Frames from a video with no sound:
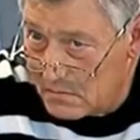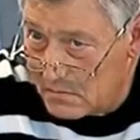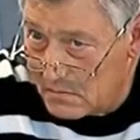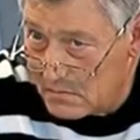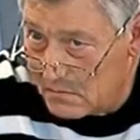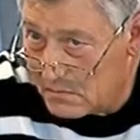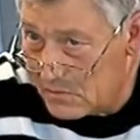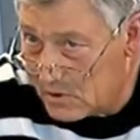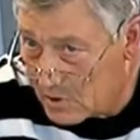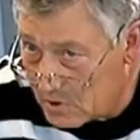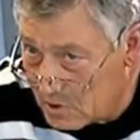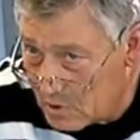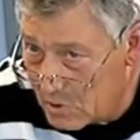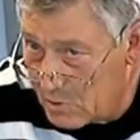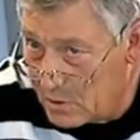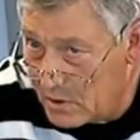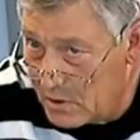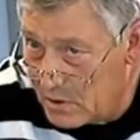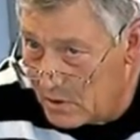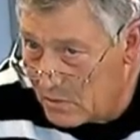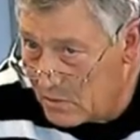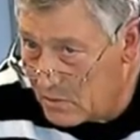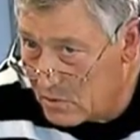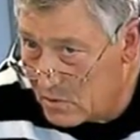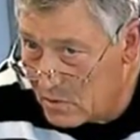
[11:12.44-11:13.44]

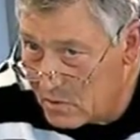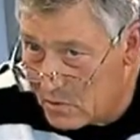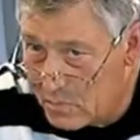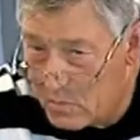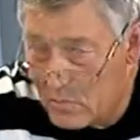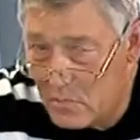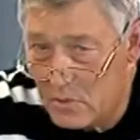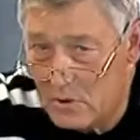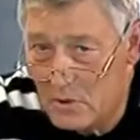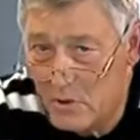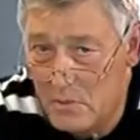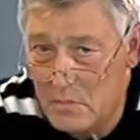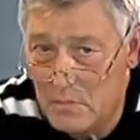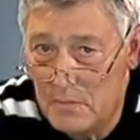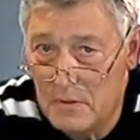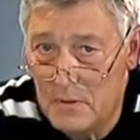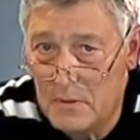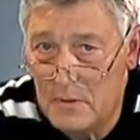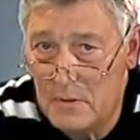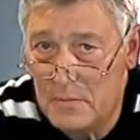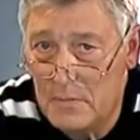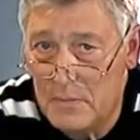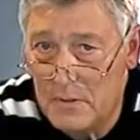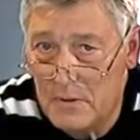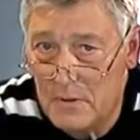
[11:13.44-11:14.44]
достойного, чтобы можно
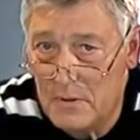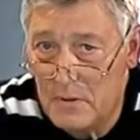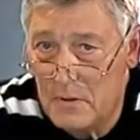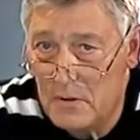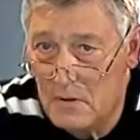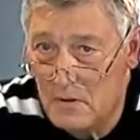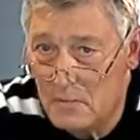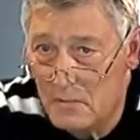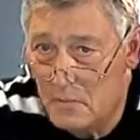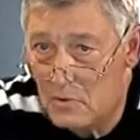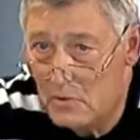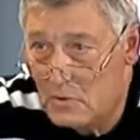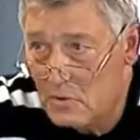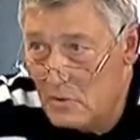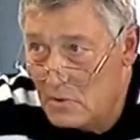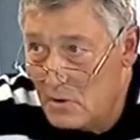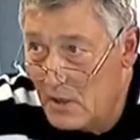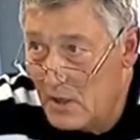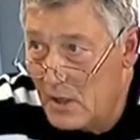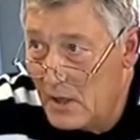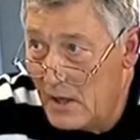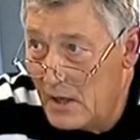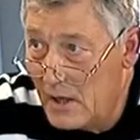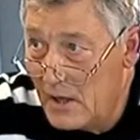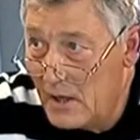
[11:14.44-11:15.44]
было пойти. Ну, что...
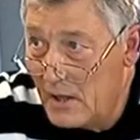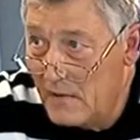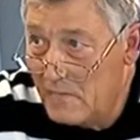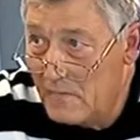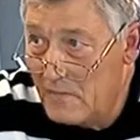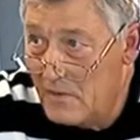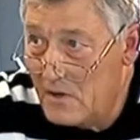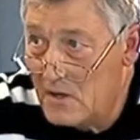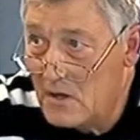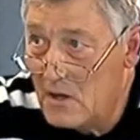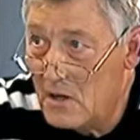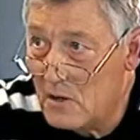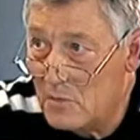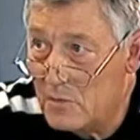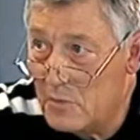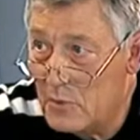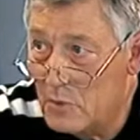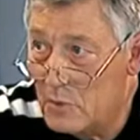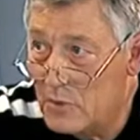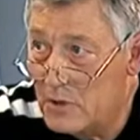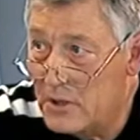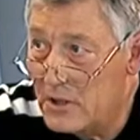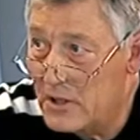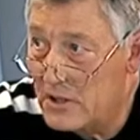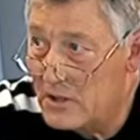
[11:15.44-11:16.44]
Ведь как
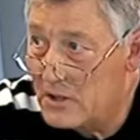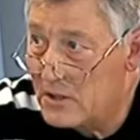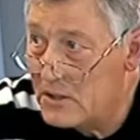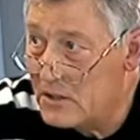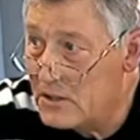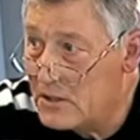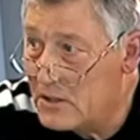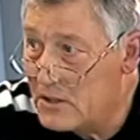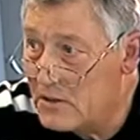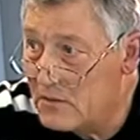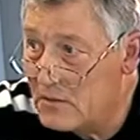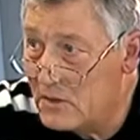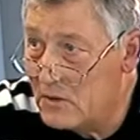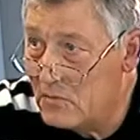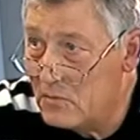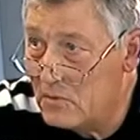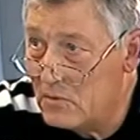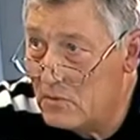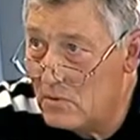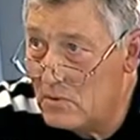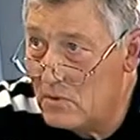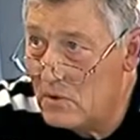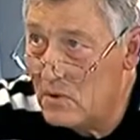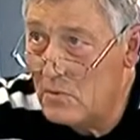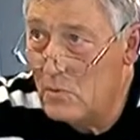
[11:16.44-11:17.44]
получается, человек
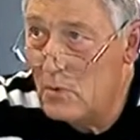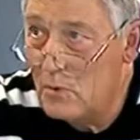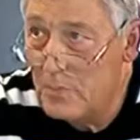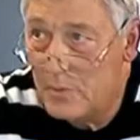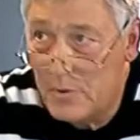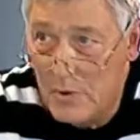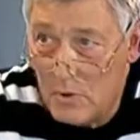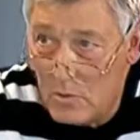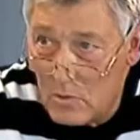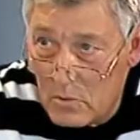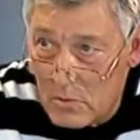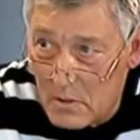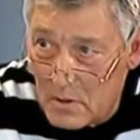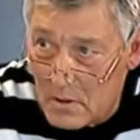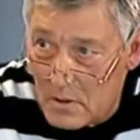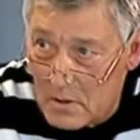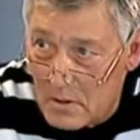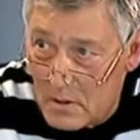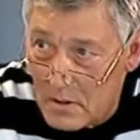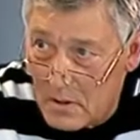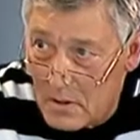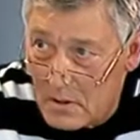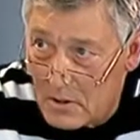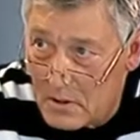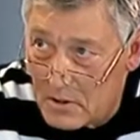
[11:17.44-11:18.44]
вот домой приходит,
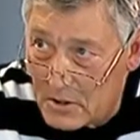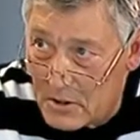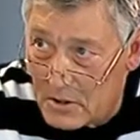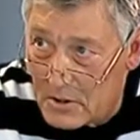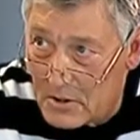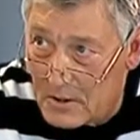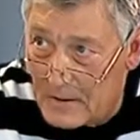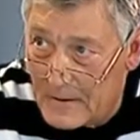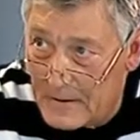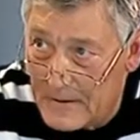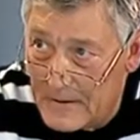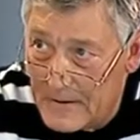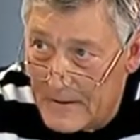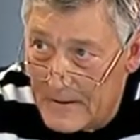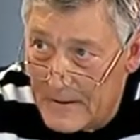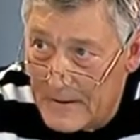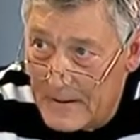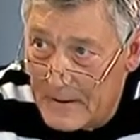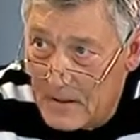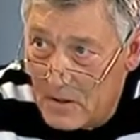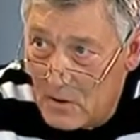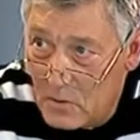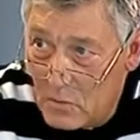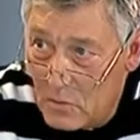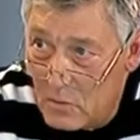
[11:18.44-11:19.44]
да, житель,
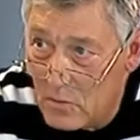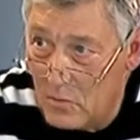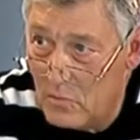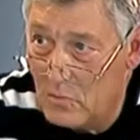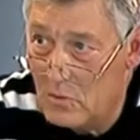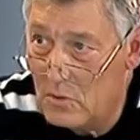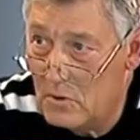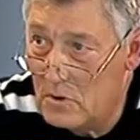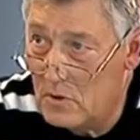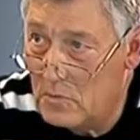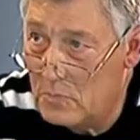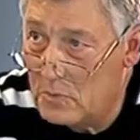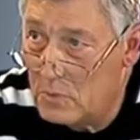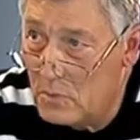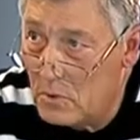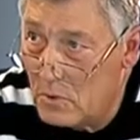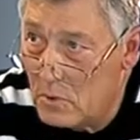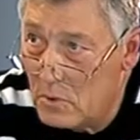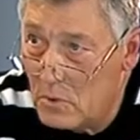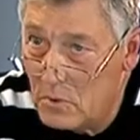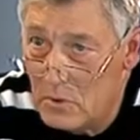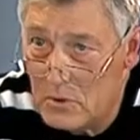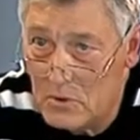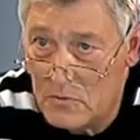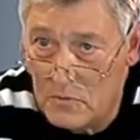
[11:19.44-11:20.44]
у него
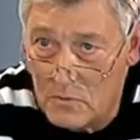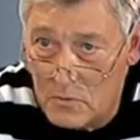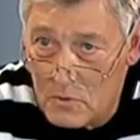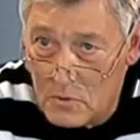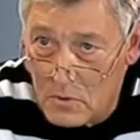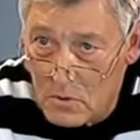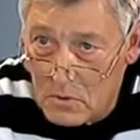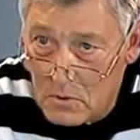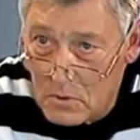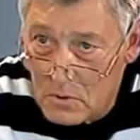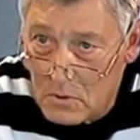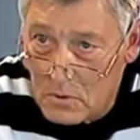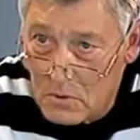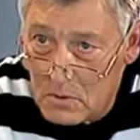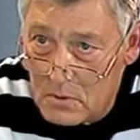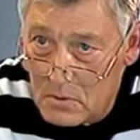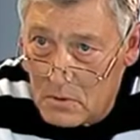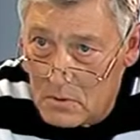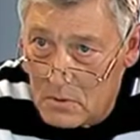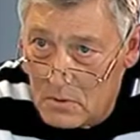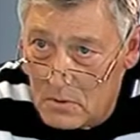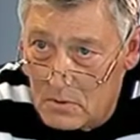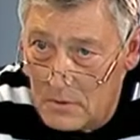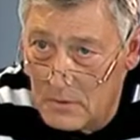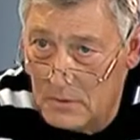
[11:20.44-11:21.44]
тепло, светло,
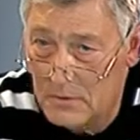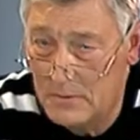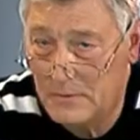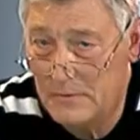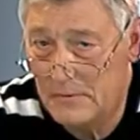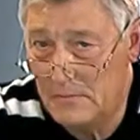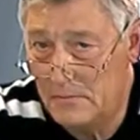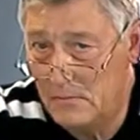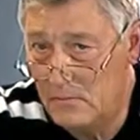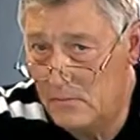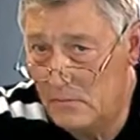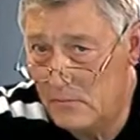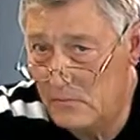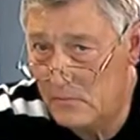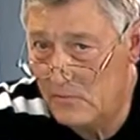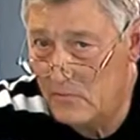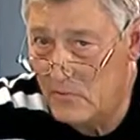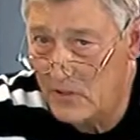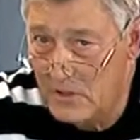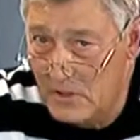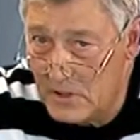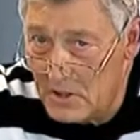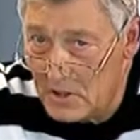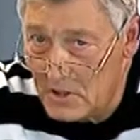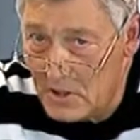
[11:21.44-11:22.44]

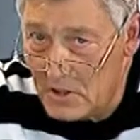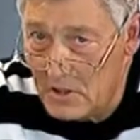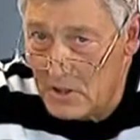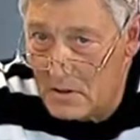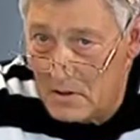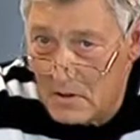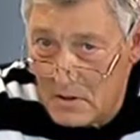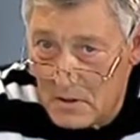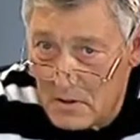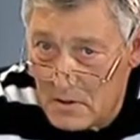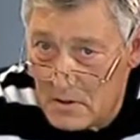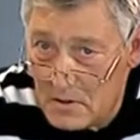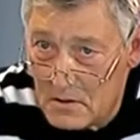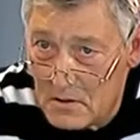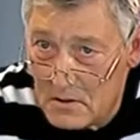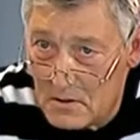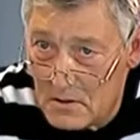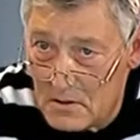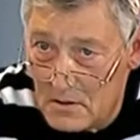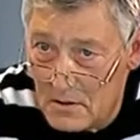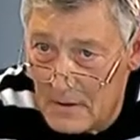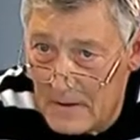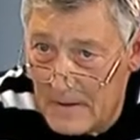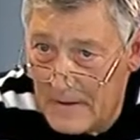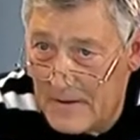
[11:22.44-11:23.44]
водичка есть.
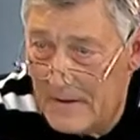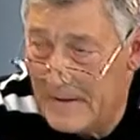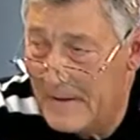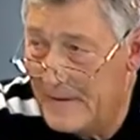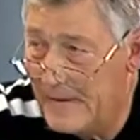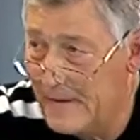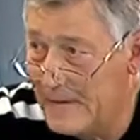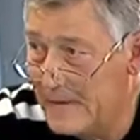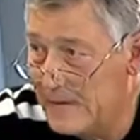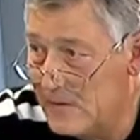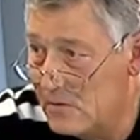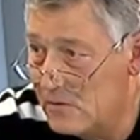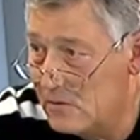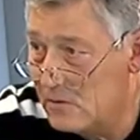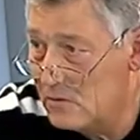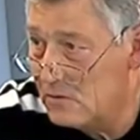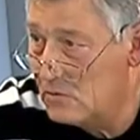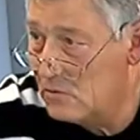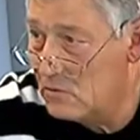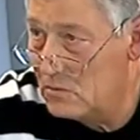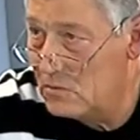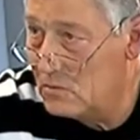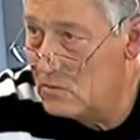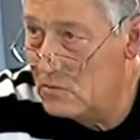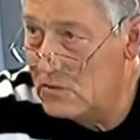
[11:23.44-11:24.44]

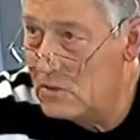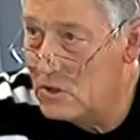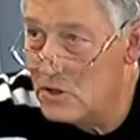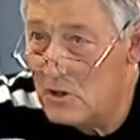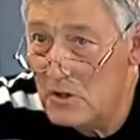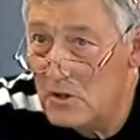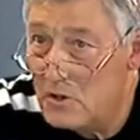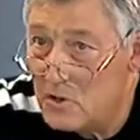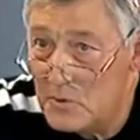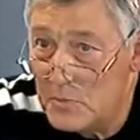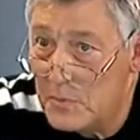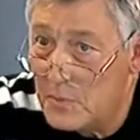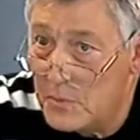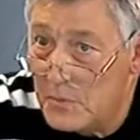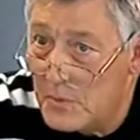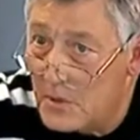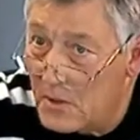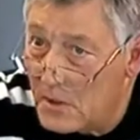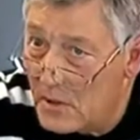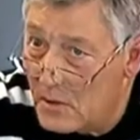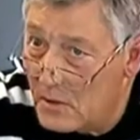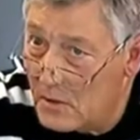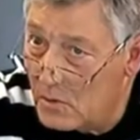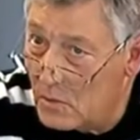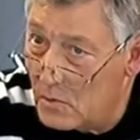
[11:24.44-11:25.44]
Он даже не
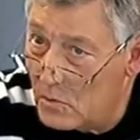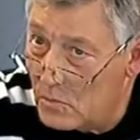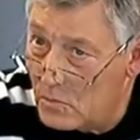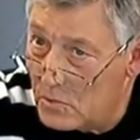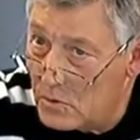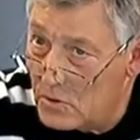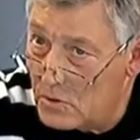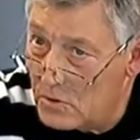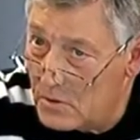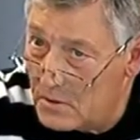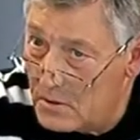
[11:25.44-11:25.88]
вспоминает о том, что